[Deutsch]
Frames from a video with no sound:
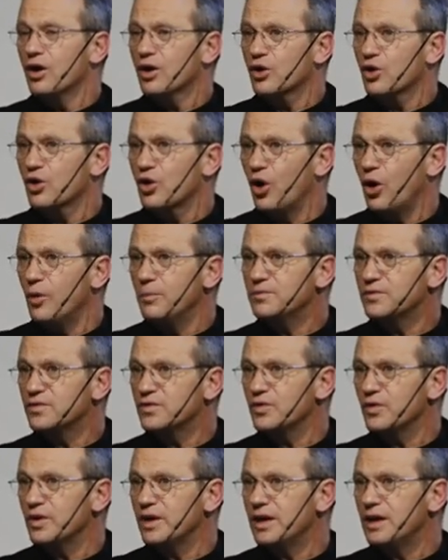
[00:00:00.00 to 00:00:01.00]
kommt
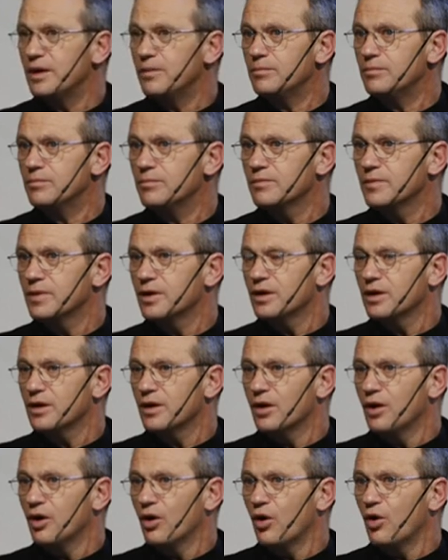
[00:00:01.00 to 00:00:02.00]
zu ihm,
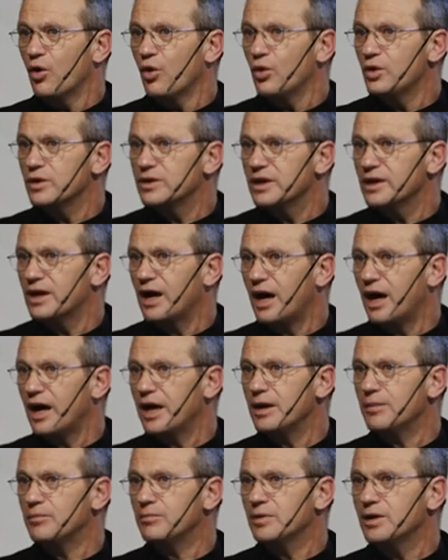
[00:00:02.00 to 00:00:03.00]
holt ihn
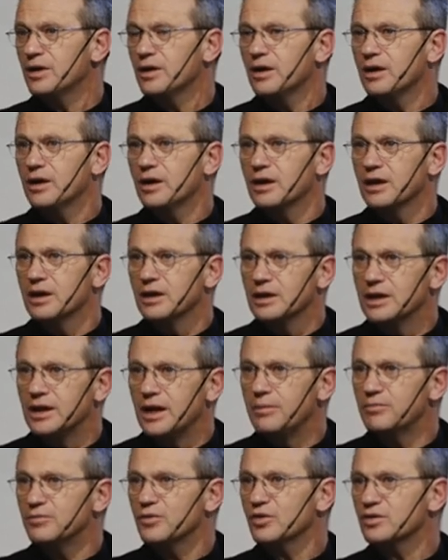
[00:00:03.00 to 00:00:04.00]
heim,
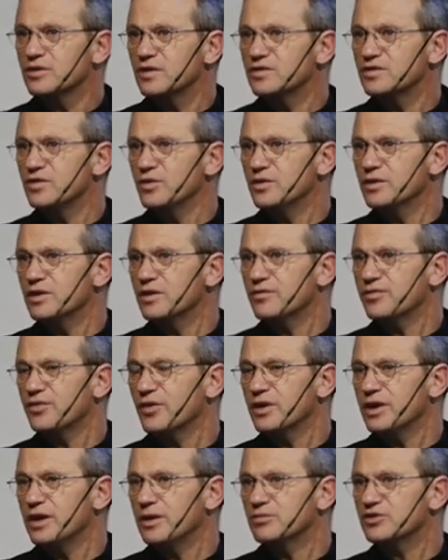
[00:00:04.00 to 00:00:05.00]
nimmt noch die Sünden
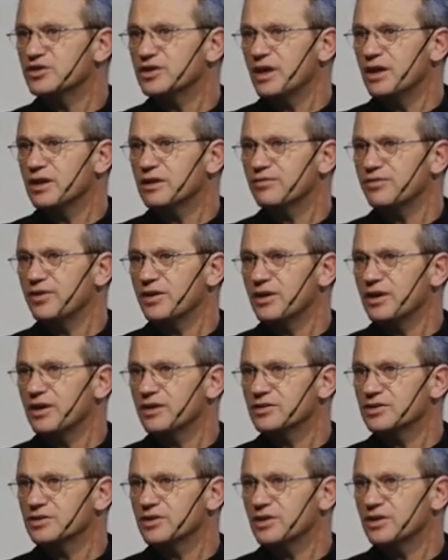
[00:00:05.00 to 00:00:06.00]
von ihm äh,
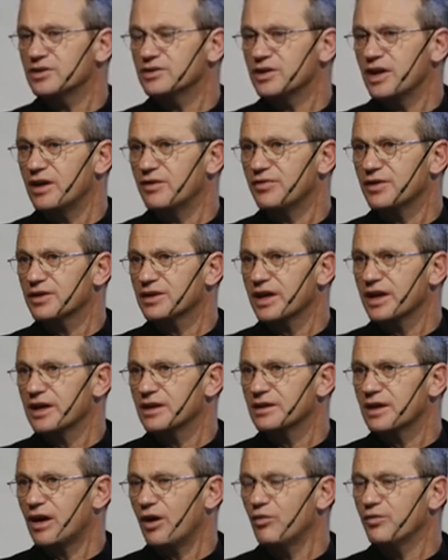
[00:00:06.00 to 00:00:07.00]
stellvertretend
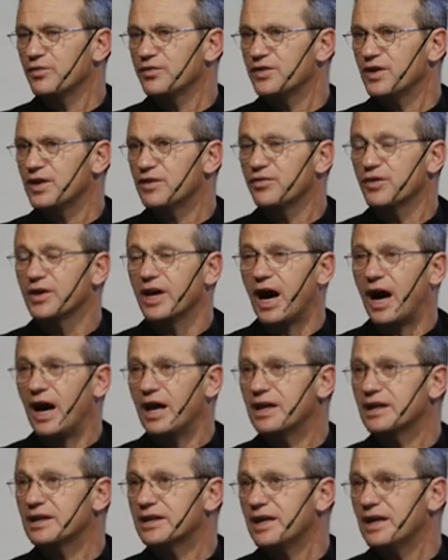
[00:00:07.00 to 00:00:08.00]
auf sich, von
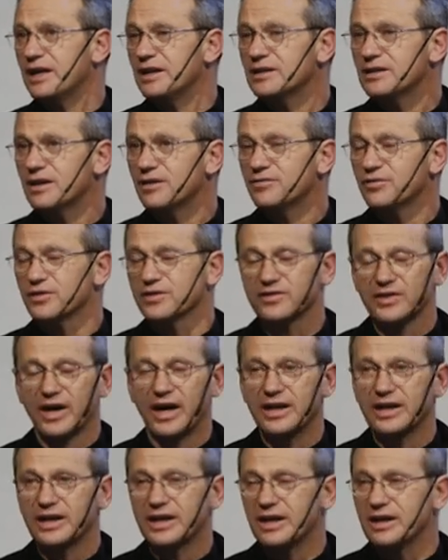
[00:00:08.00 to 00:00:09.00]
allen Kindern, von
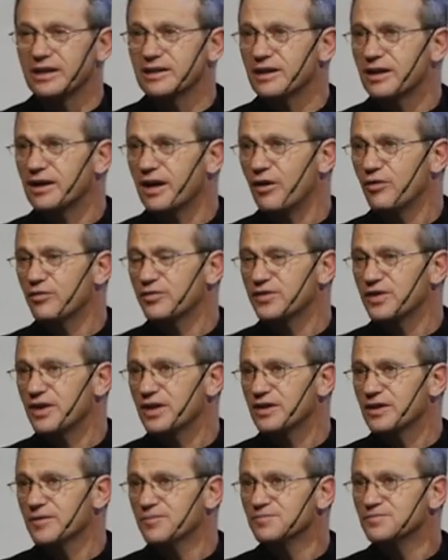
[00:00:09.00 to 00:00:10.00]
seinen Kindern auf
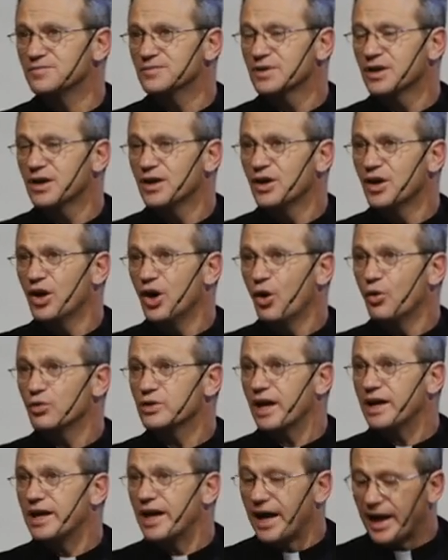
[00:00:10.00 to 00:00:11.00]
sich. Und
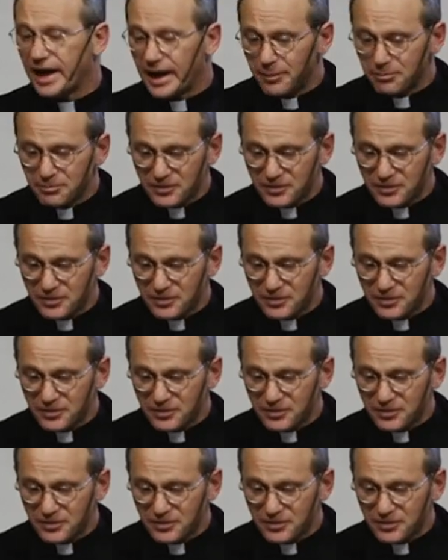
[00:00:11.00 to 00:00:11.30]
dann hebt